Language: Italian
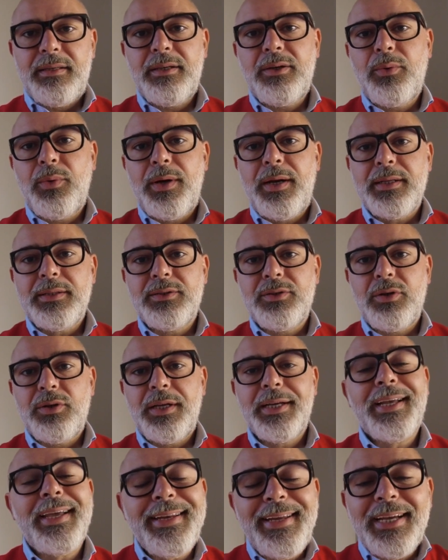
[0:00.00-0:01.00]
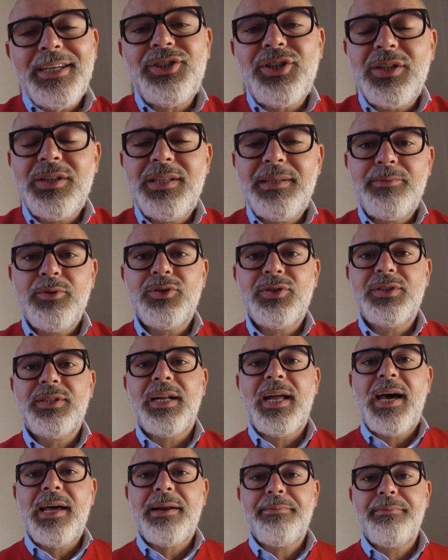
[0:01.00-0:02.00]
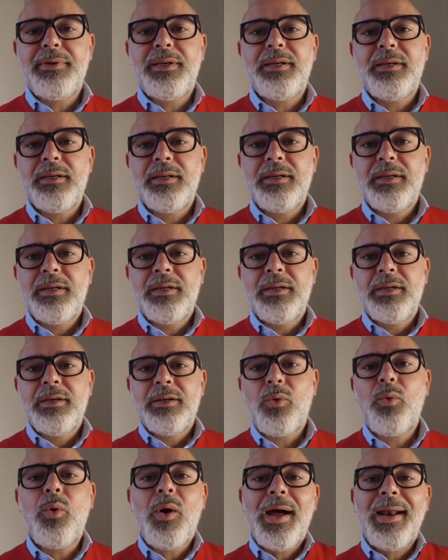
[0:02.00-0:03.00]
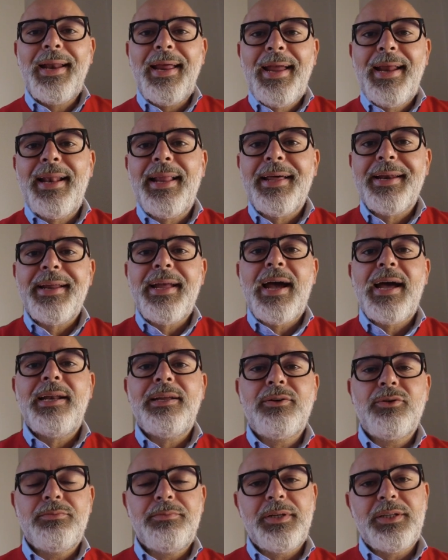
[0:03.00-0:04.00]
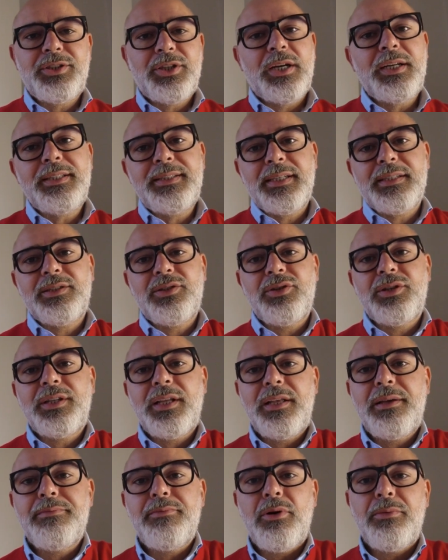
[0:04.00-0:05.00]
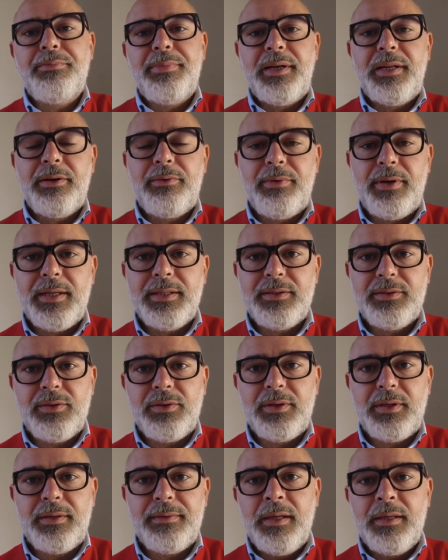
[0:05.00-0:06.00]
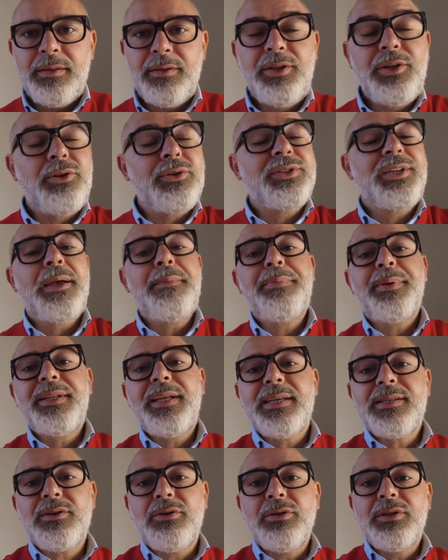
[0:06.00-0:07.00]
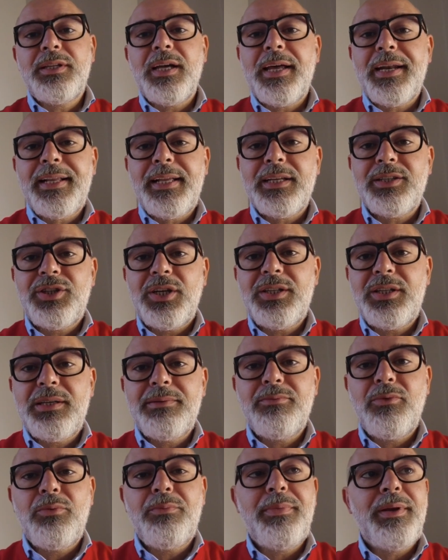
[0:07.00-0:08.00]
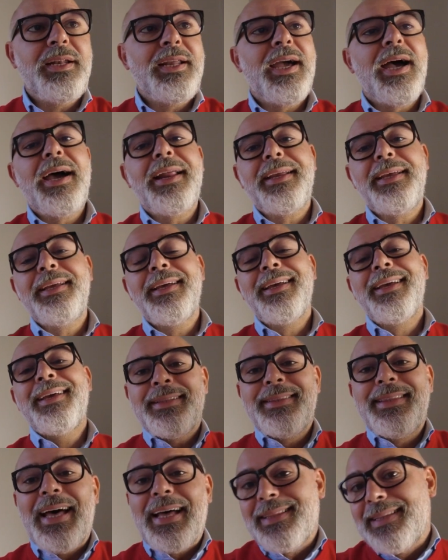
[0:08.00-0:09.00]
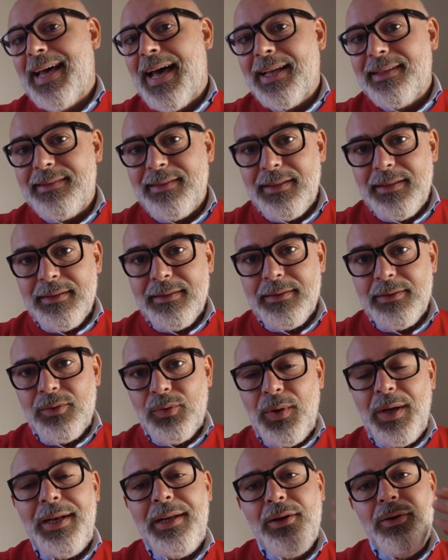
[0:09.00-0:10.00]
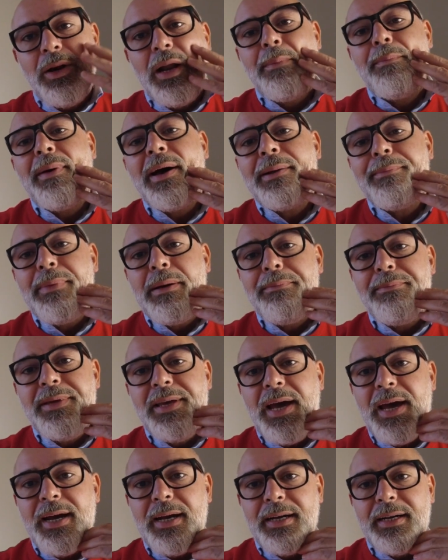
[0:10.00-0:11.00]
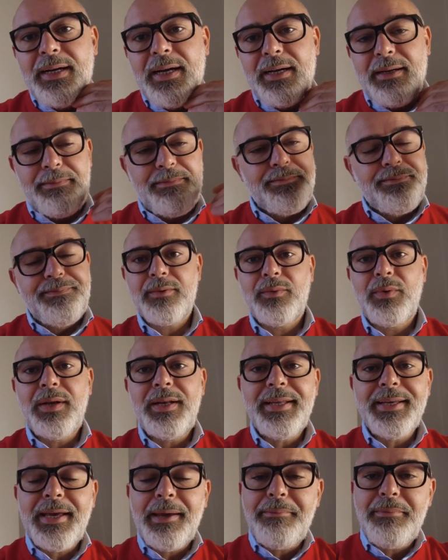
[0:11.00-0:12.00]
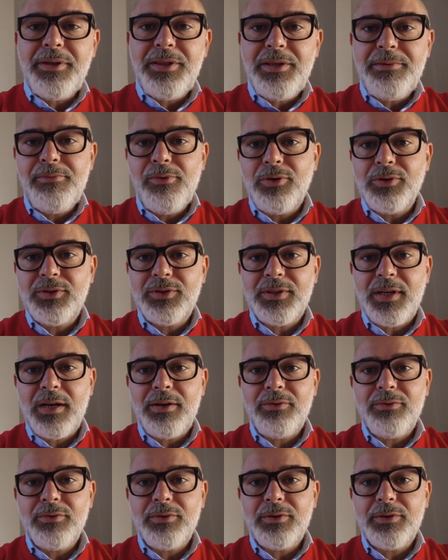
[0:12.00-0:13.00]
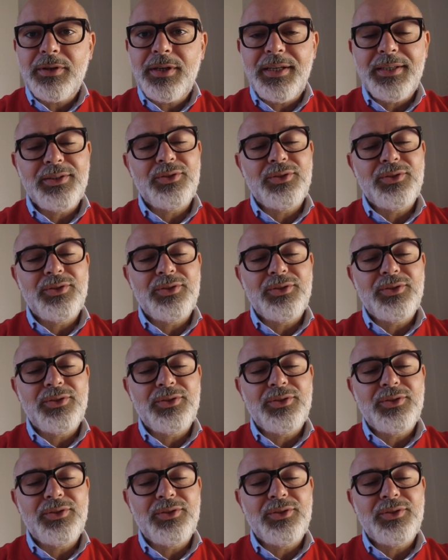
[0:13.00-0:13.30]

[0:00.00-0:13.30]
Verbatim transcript: in quella zona, che riesce a dimostrarmi qual è la reale commercializzazione degli immobili in quella zona. Dico sempre di ascoltare gli agenti immobiliari datati, quelli con la barba bianca, quelli che mi dimostrano che